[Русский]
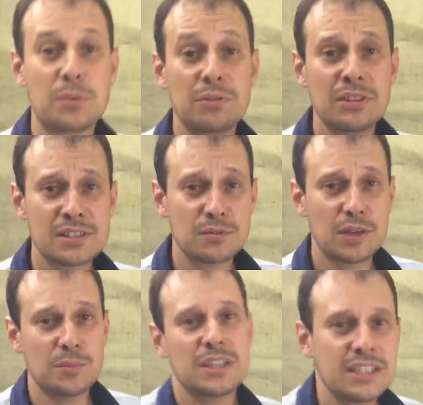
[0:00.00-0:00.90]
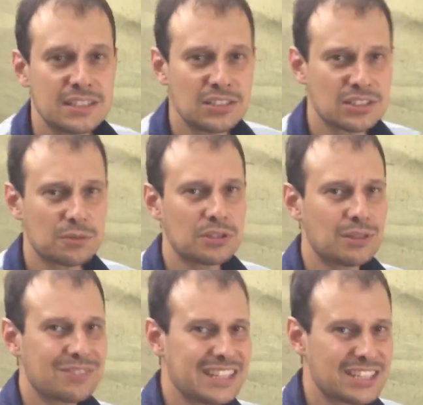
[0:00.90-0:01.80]
привет, с вами я, Денис
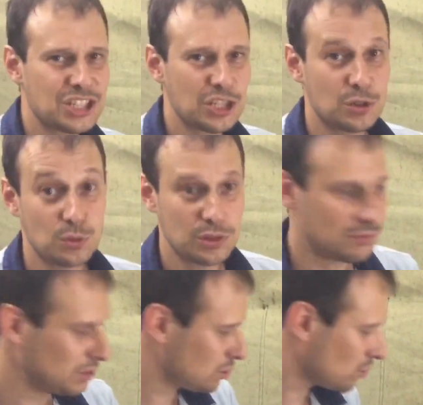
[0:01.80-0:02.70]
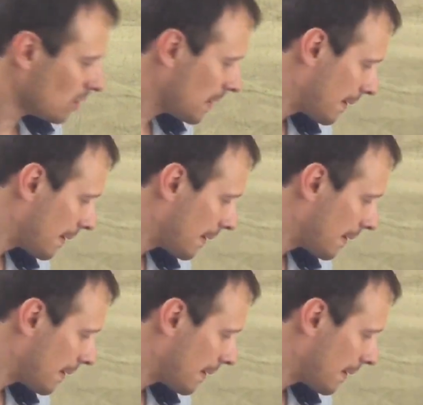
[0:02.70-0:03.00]
Давыдов, и очередную новиночку.